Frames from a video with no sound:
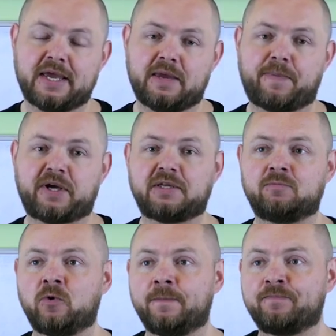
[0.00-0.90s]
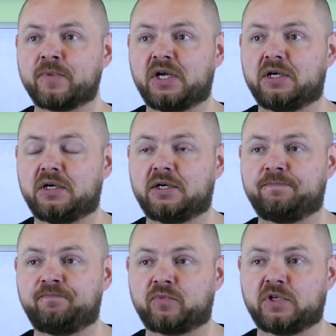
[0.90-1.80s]
И поэтому
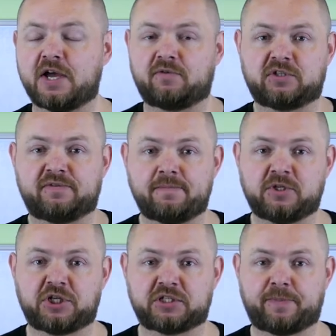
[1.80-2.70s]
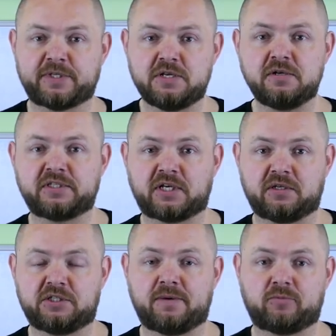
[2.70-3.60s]
э, я вот с вами сейчас
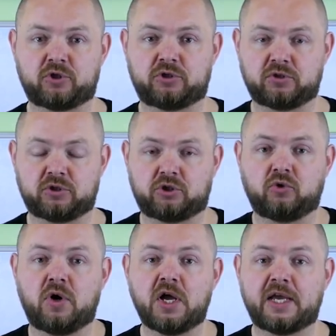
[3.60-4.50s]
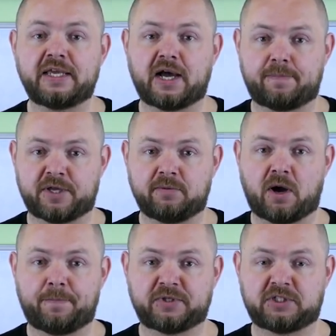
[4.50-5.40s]
поделился тем, что я
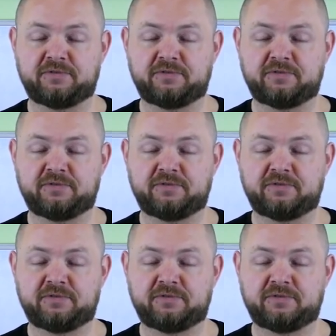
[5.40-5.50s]
понимаю под